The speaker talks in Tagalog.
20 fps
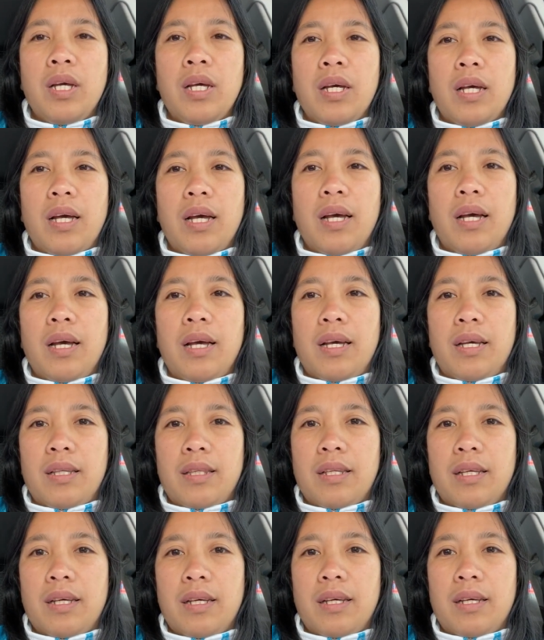
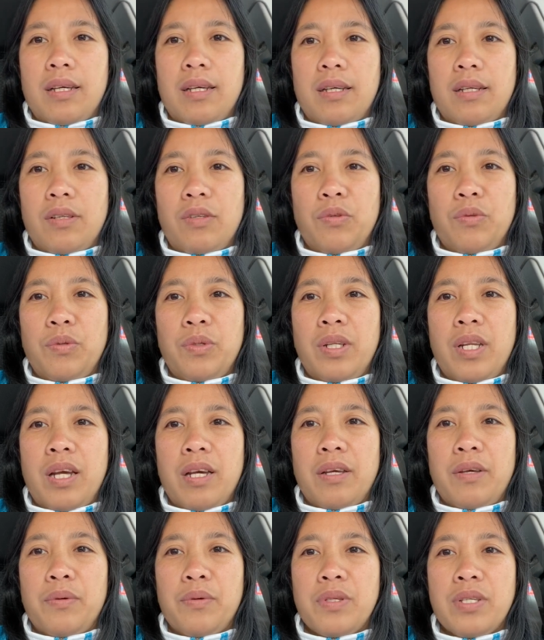At uh, noon
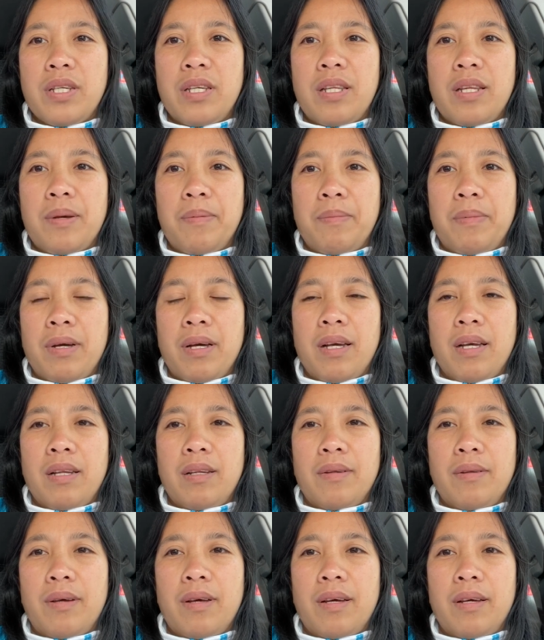lagi ko siyang
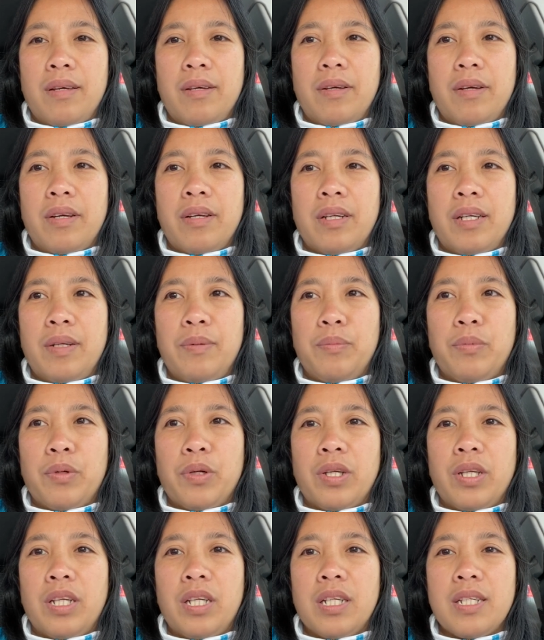inaabangan. Uh, early
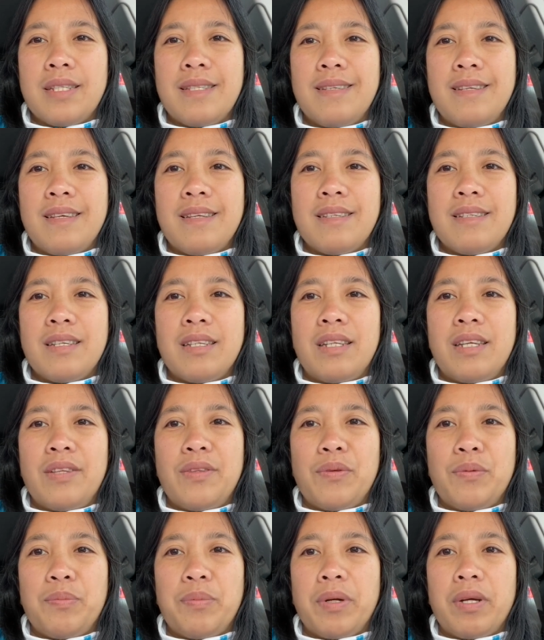morning kasi yan siya
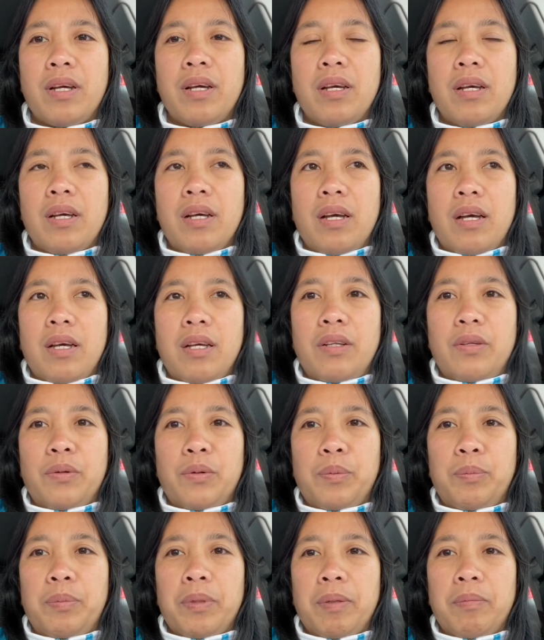dito pag,
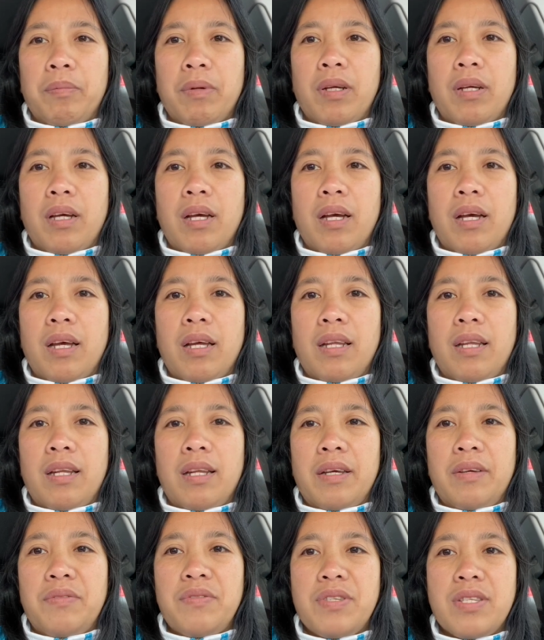ano, pag
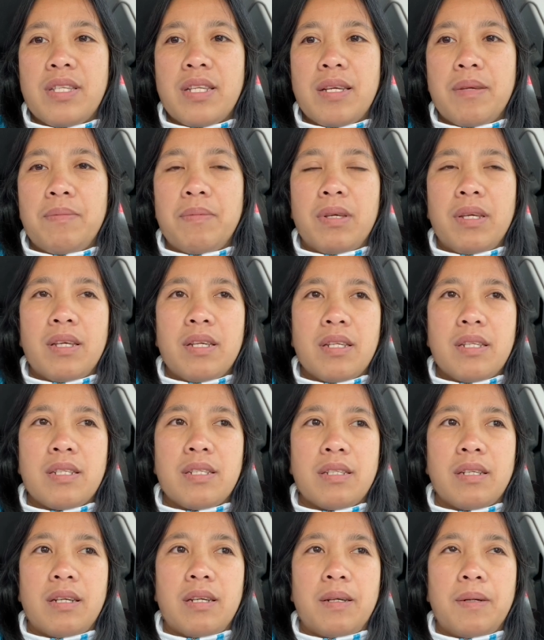mag-live ah, uh, streaming yan
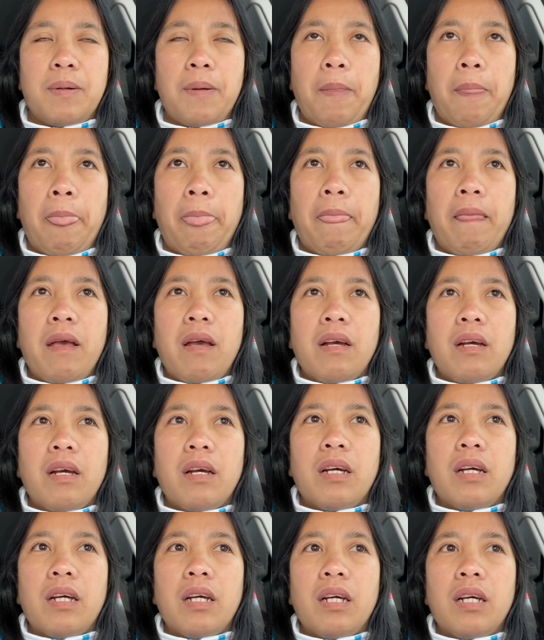siya.
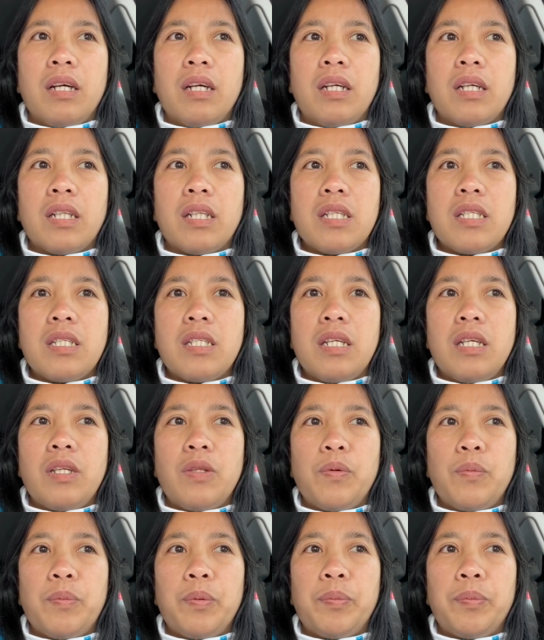At
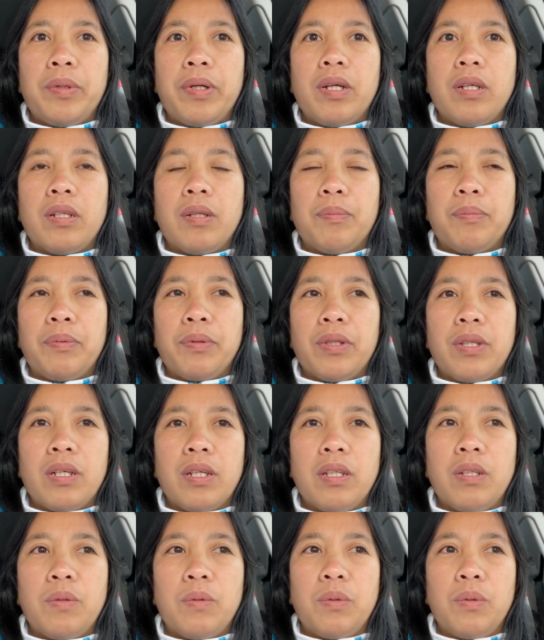sino pa ba ang
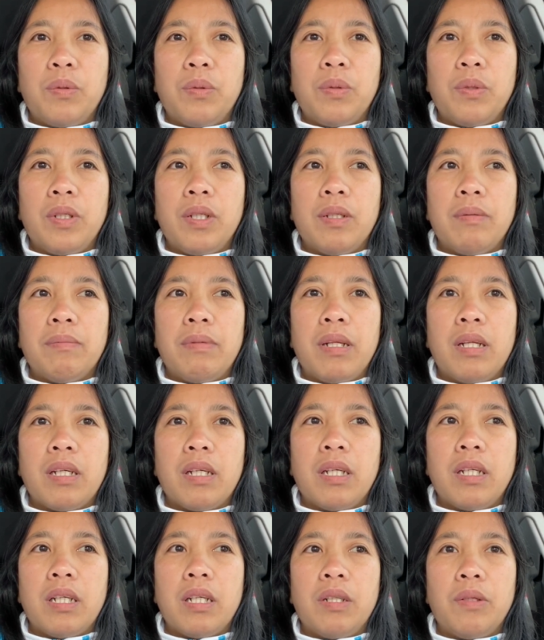napuntahan ko noon na
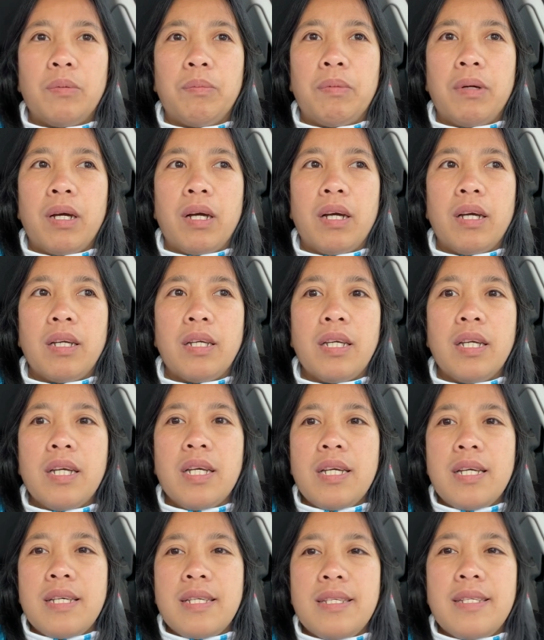malaking ano bahay?
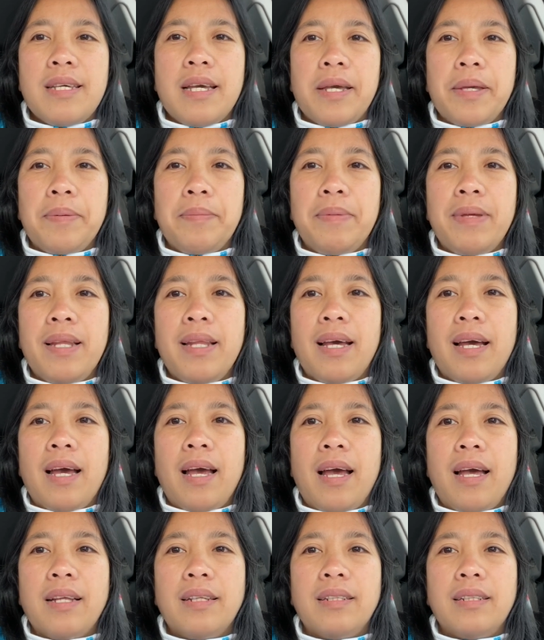Si Ay
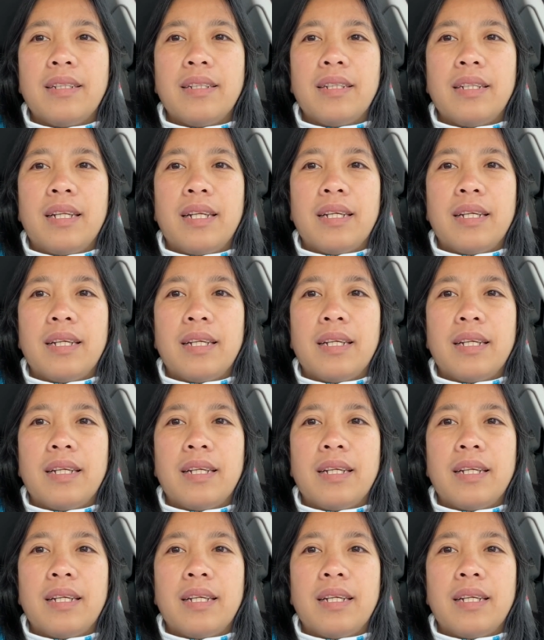yan.